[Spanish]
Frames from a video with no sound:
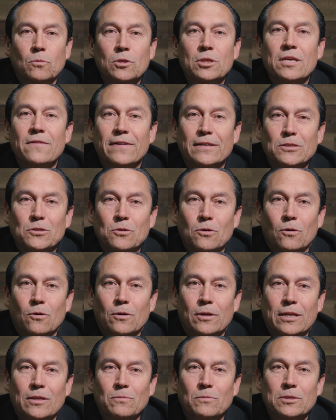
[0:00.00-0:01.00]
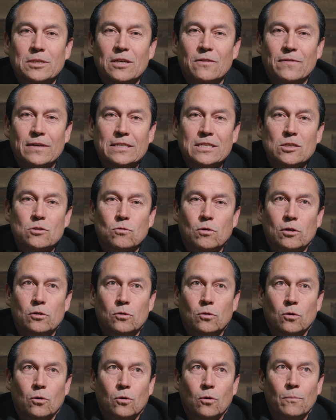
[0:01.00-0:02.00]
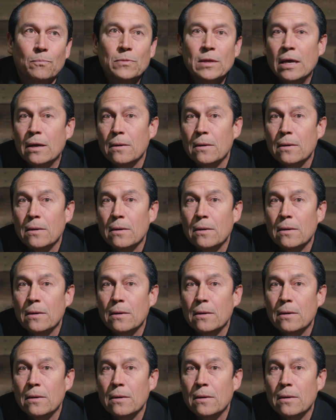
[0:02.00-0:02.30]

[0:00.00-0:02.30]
Motivación es muchas veces cuando